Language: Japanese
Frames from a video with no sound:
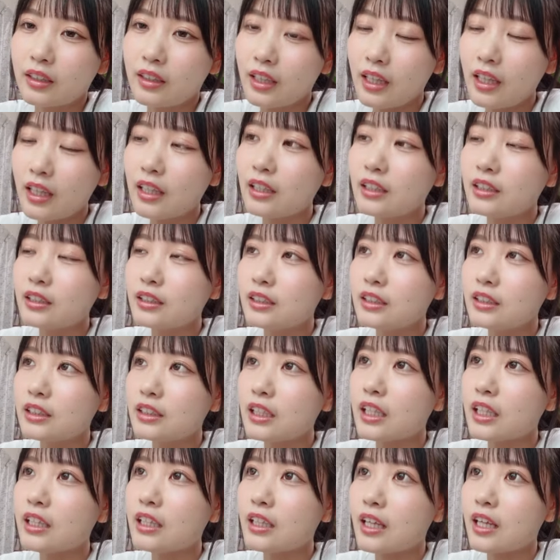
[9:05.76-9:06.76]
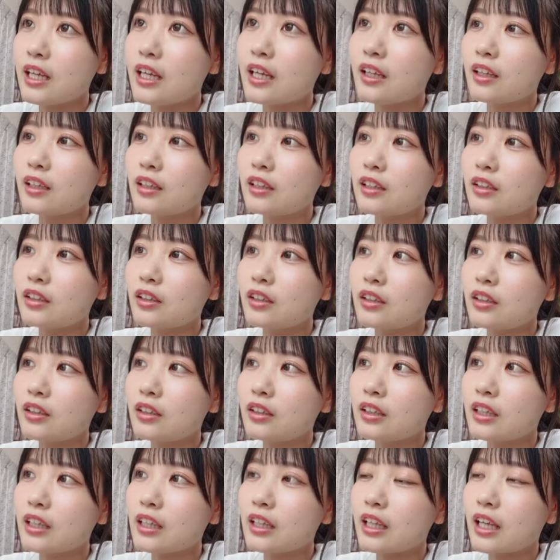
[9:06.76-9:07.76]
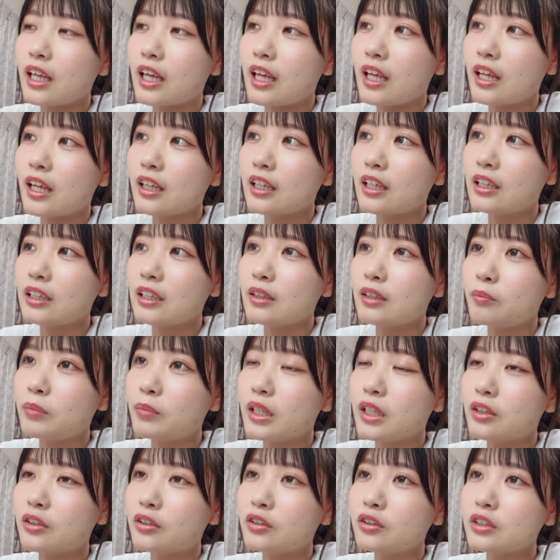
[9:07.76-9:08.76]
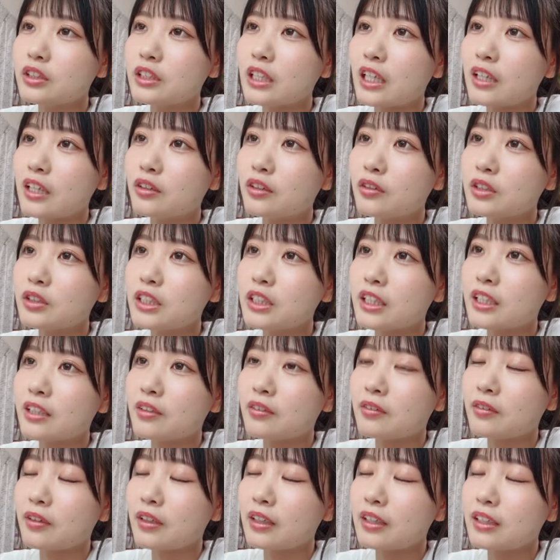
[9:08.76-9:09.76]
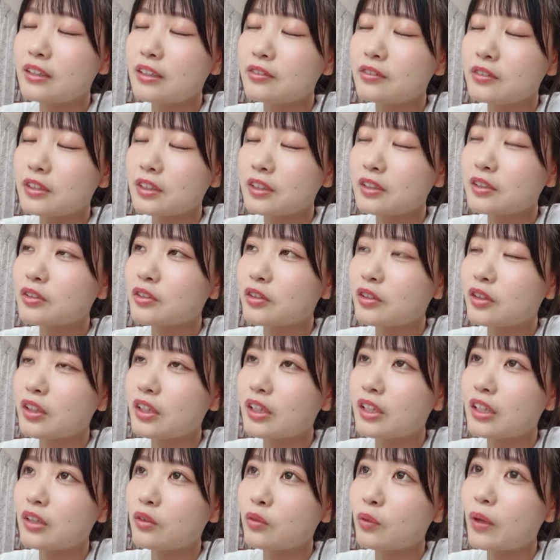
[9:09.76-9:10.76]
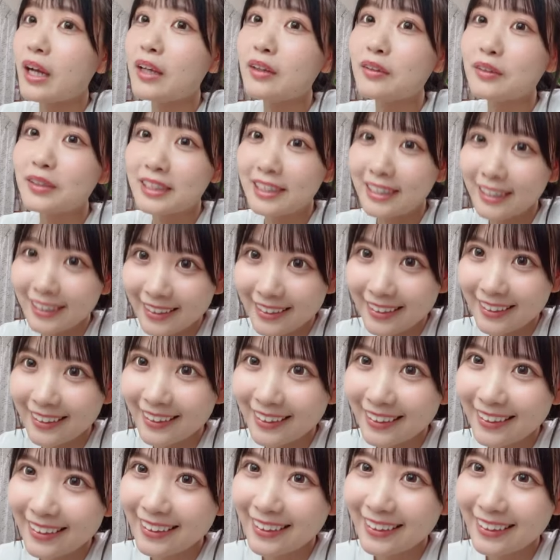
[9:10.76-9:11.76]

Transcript: ねチェキねなんだっけビッグサイトチェキはうわそうワイドチェキ